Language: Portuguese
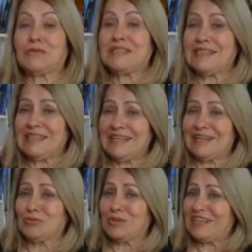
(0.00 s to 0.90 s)
se
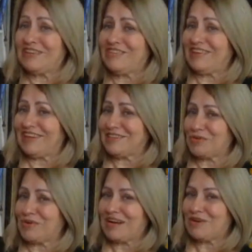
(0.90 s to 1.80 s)
a tua energia
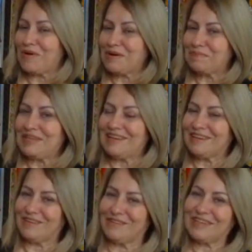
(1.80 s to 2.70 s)
ressoar com a
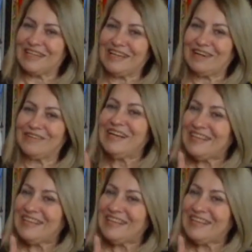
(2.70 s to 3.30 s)
minha, com o canal,